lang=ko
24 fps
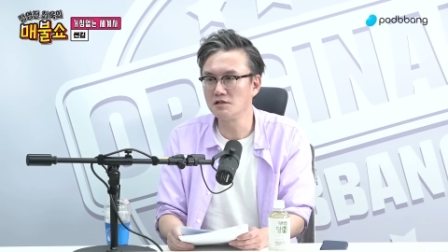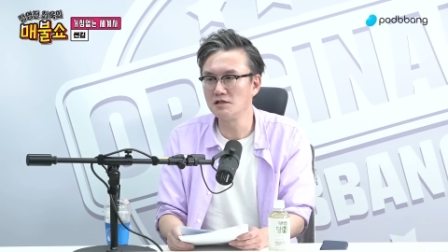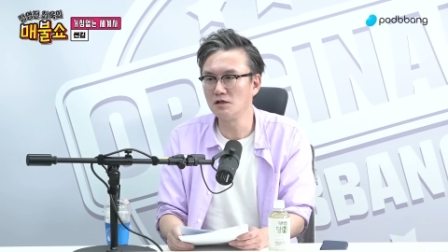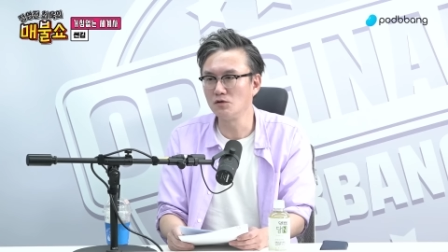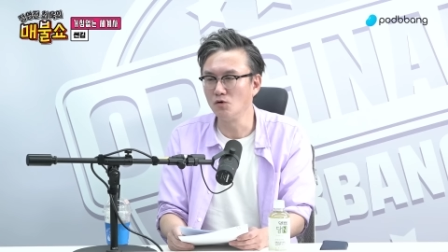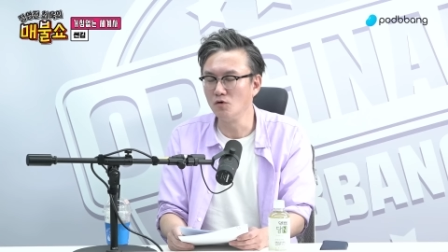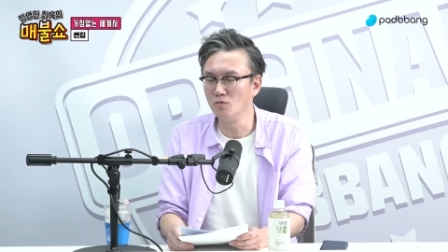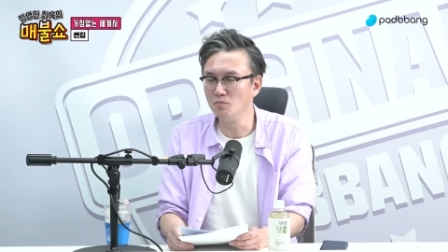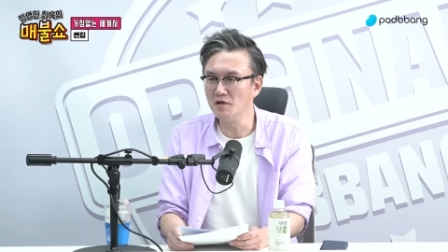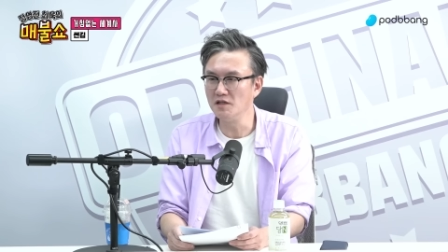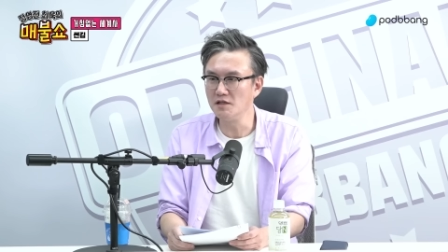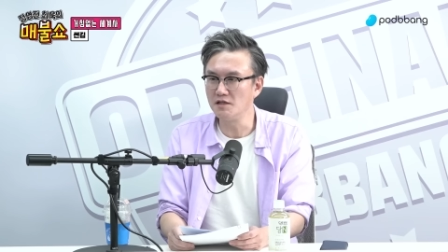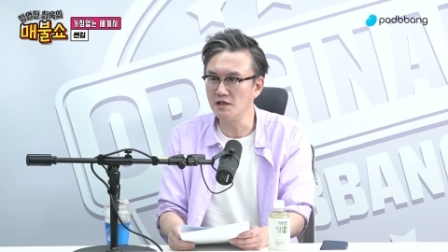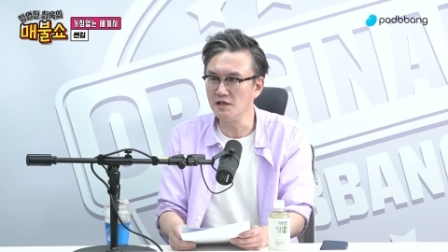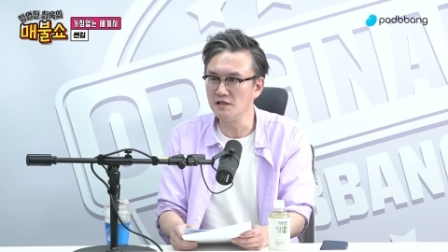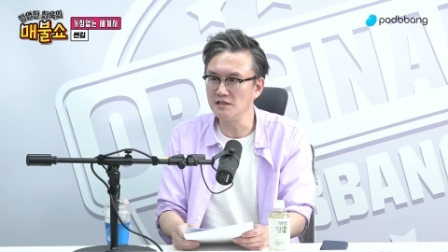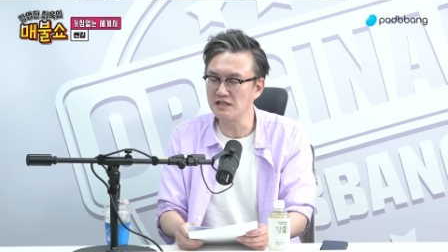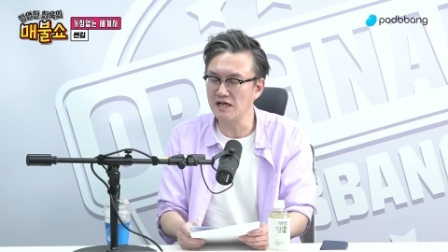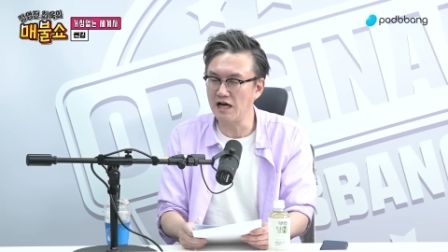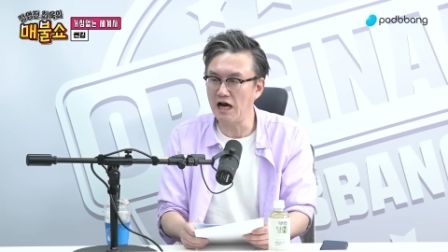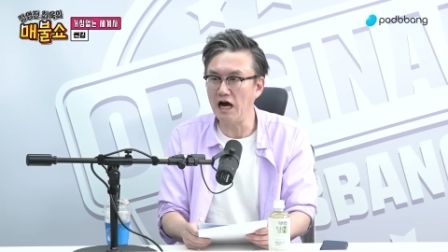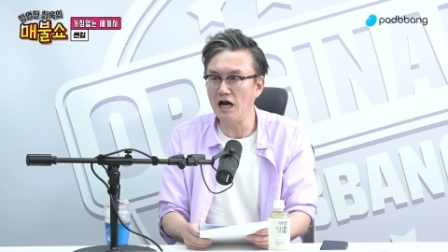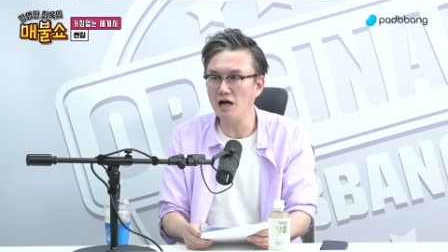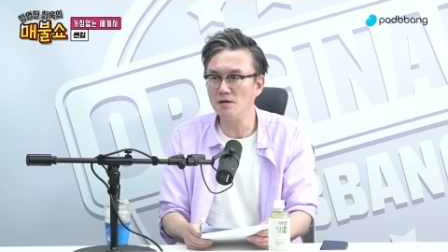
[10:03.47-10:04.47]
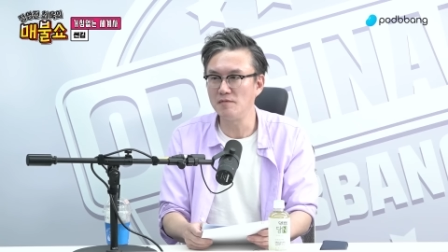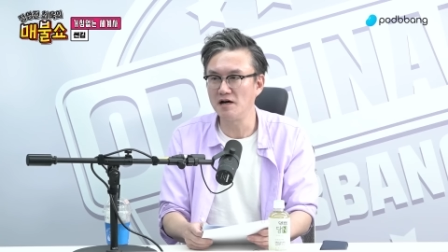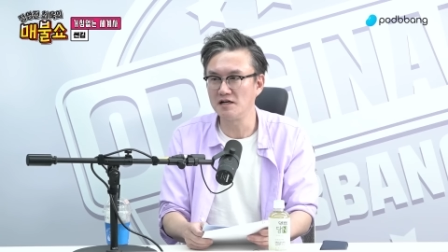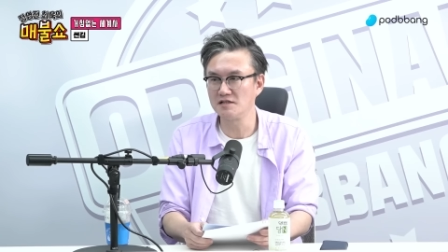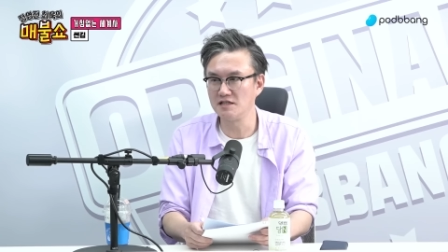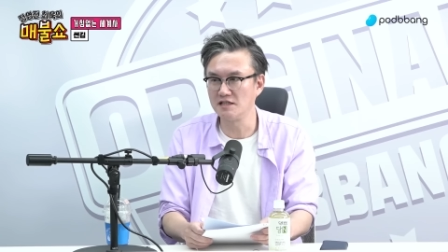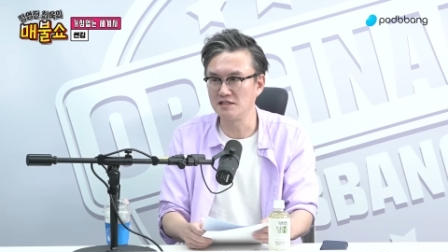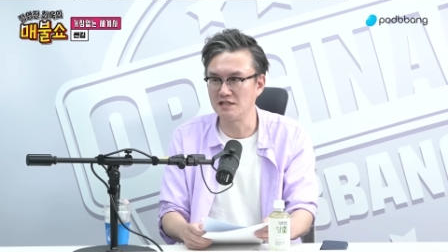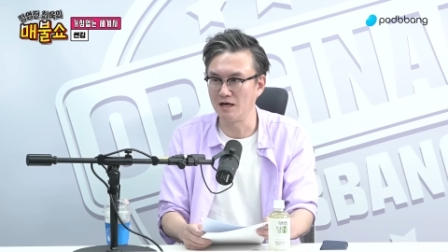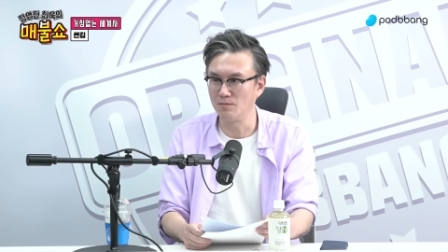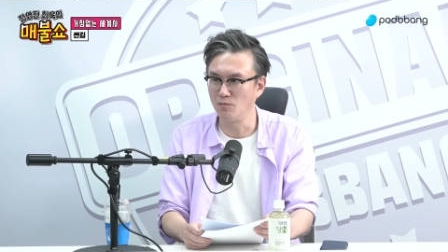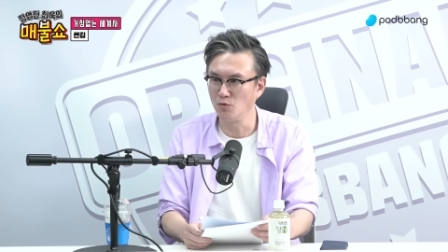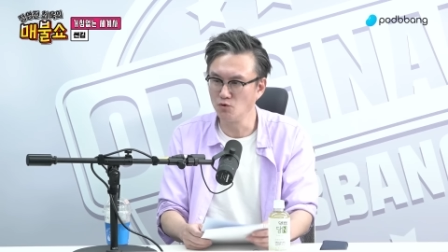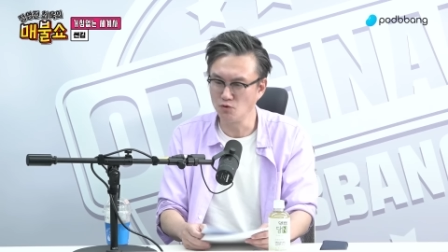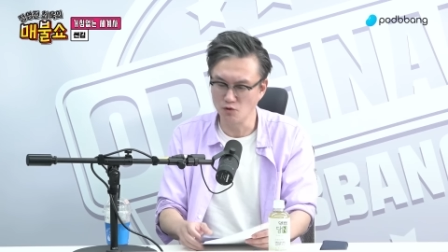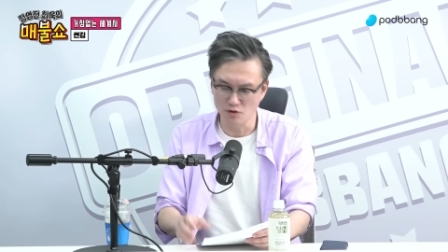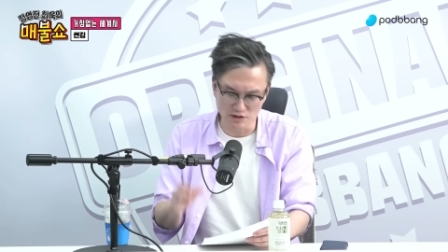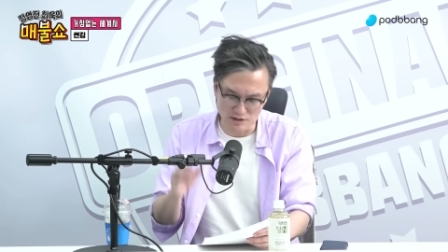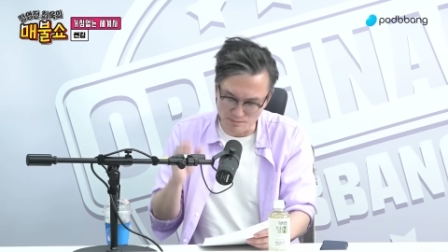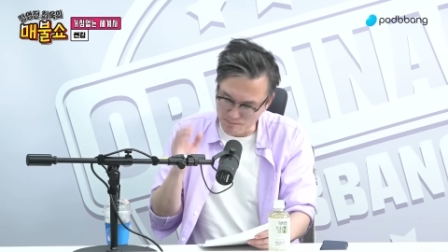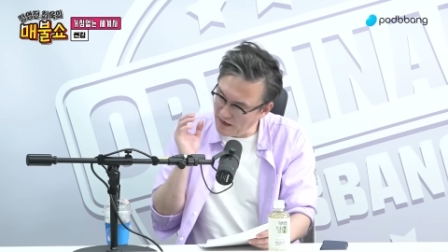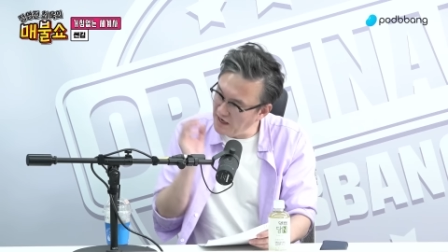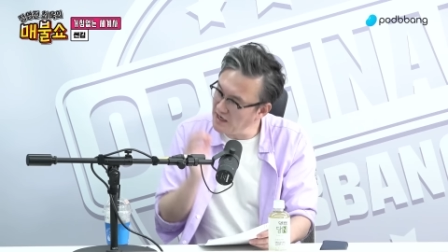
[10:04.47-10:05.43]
러시아 농민들이 이제 칼 막스의 자본론을 이제